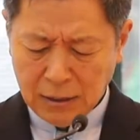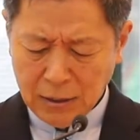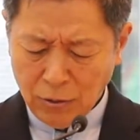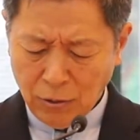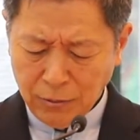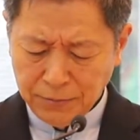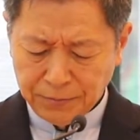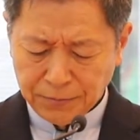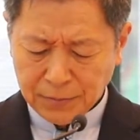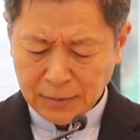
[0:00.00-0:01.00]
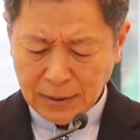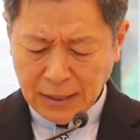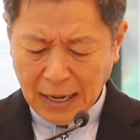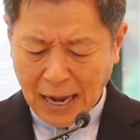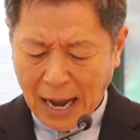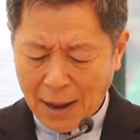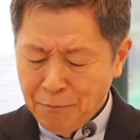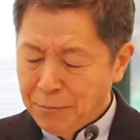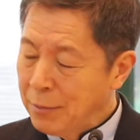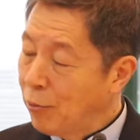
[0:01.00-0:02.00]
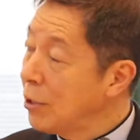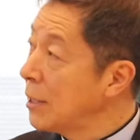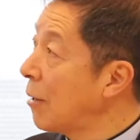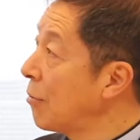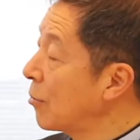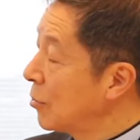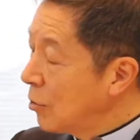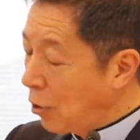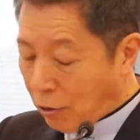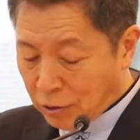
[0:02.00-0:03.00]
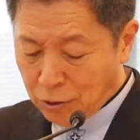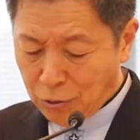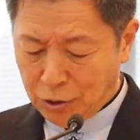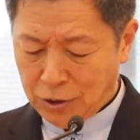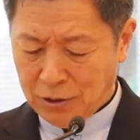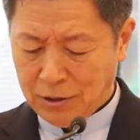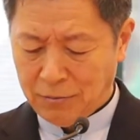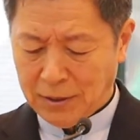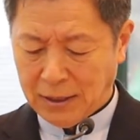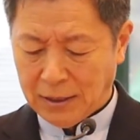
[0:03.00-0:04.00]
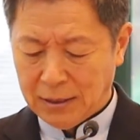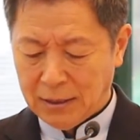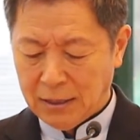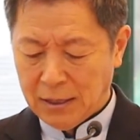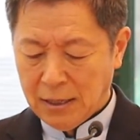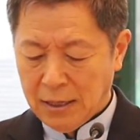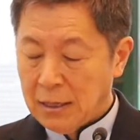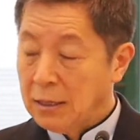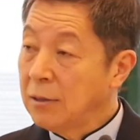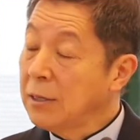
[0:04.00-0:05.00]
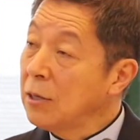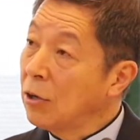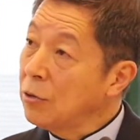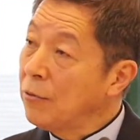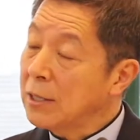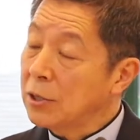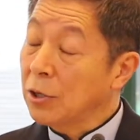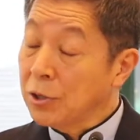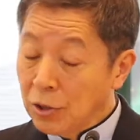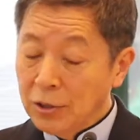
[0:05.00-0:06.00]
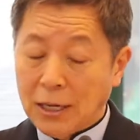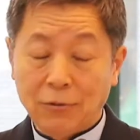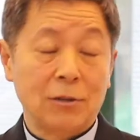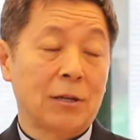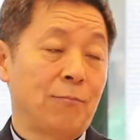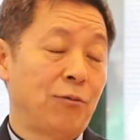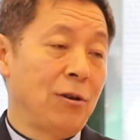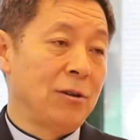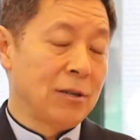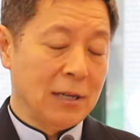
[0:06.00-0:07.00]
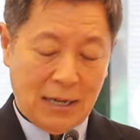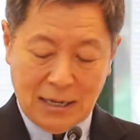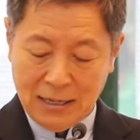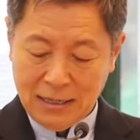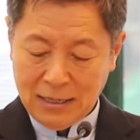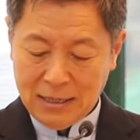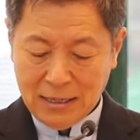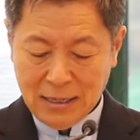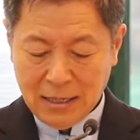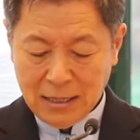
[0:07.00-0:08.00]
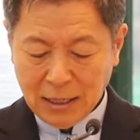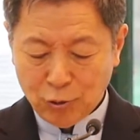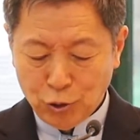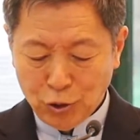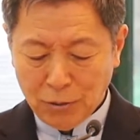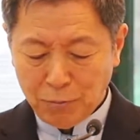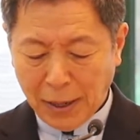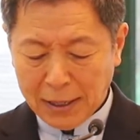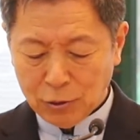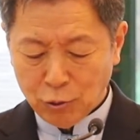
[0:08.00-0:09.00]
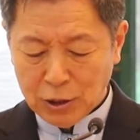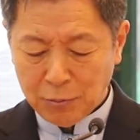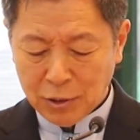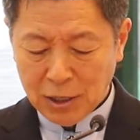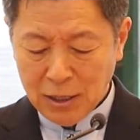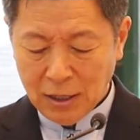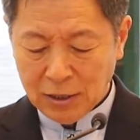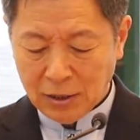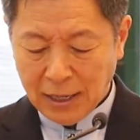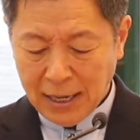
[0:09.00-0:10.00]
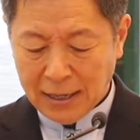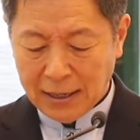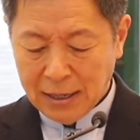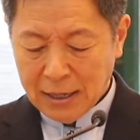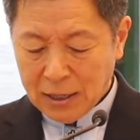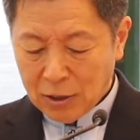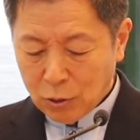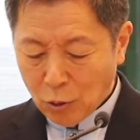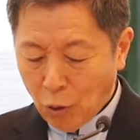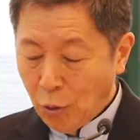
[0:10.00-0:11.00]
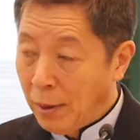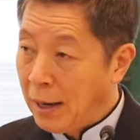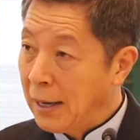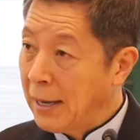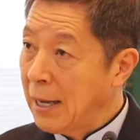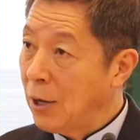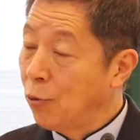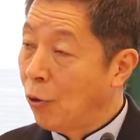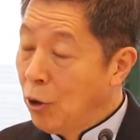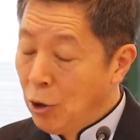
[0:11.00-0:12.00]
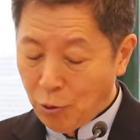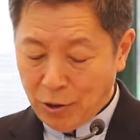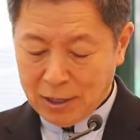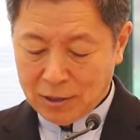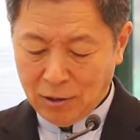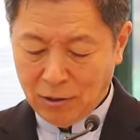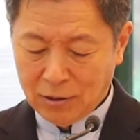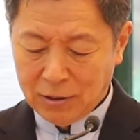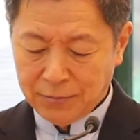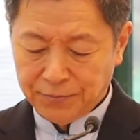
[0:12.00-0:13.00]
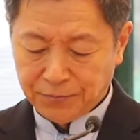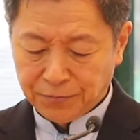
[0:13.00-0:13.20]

그리고 암비볼리라고 하는 것은 더 큰 도시였습니다. 그런데 여기 왜 첫성이라고 이렇게 불렀는가? 그러니까 주전 167년경에 로마의 원로원에서